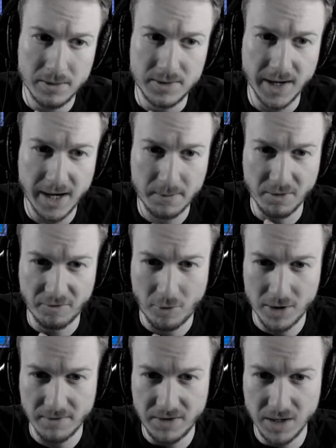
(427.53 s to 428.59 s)
Direkt bevor
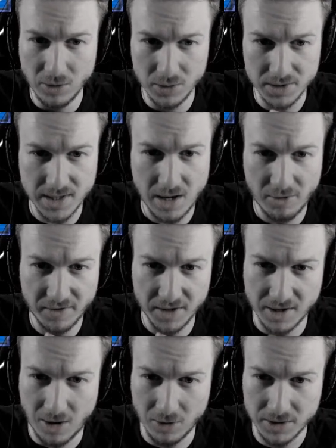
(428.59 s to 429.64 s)
der Virus
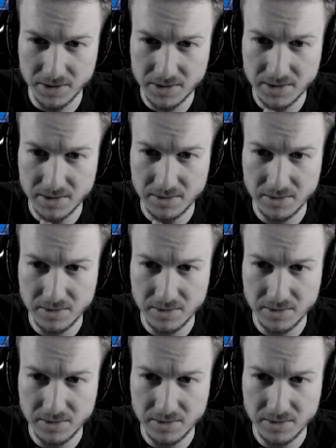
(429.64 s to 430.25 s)
aufgetaucht ist,